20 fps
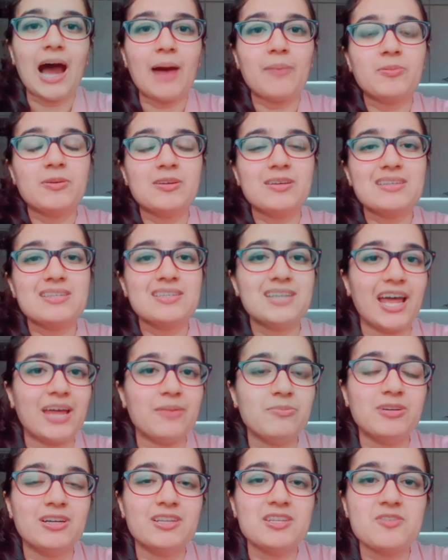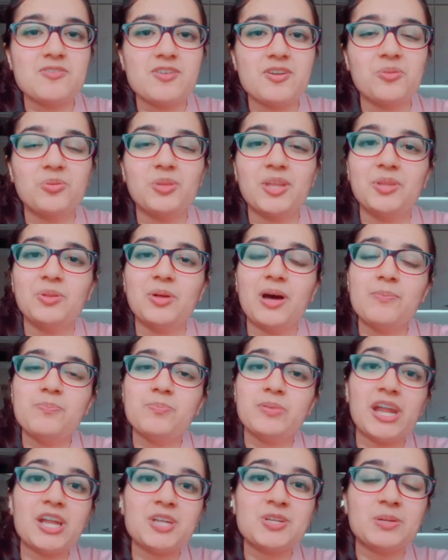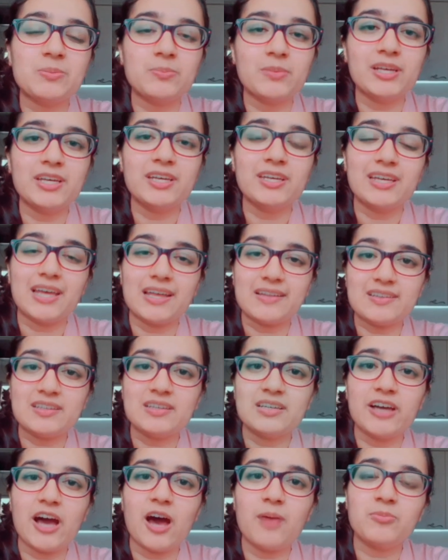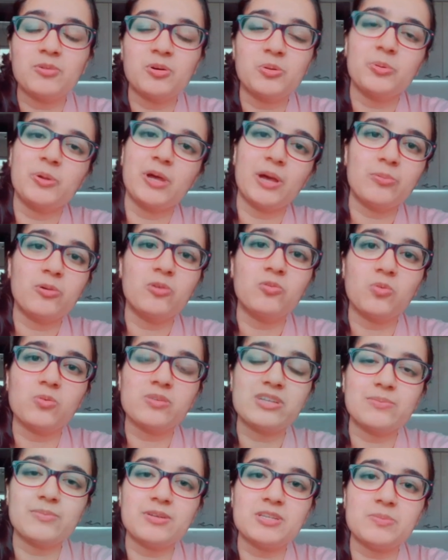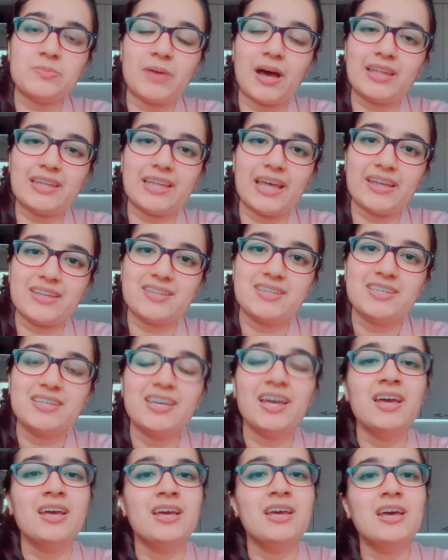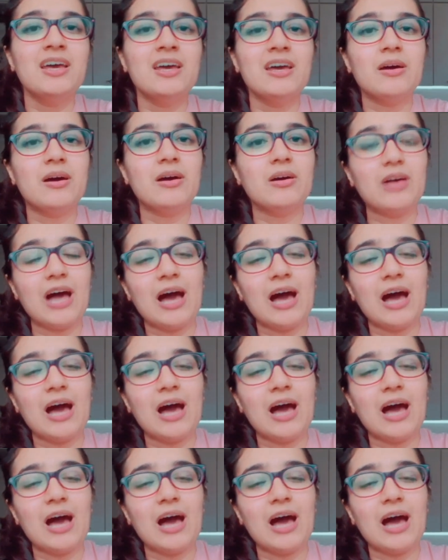आपके टाइम कंस्टेंट होता है तो आप प्रेशर में कैसे काम करोगे आपको वो समझ में आता है ठीक है